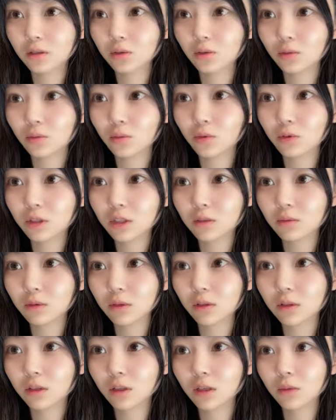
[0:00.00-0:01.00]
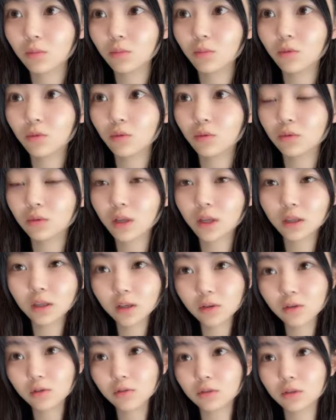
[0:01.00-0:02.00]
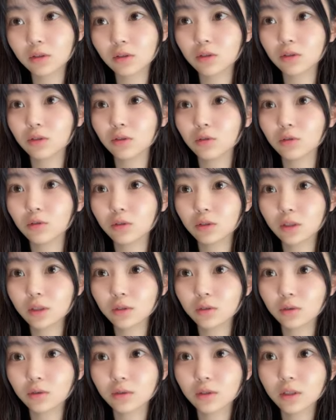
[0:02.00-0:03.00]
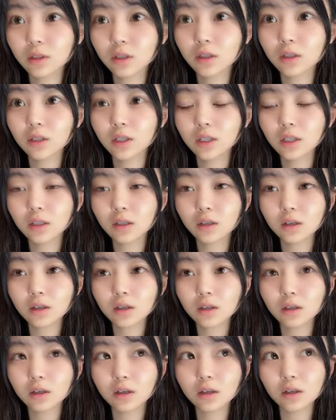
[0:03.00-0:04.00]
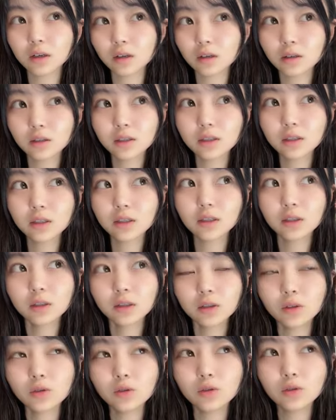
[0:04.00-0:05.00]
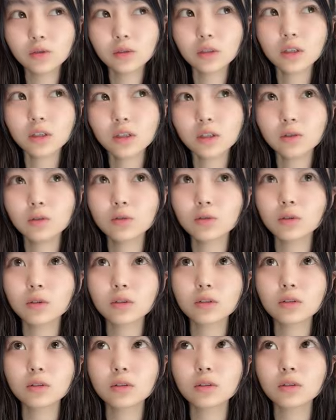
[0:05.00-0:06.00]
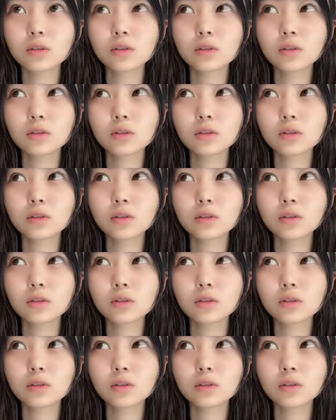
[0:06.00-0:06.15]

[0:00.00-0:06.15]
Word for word: そう5時はねもう出てるんですようちをだから夜できるかな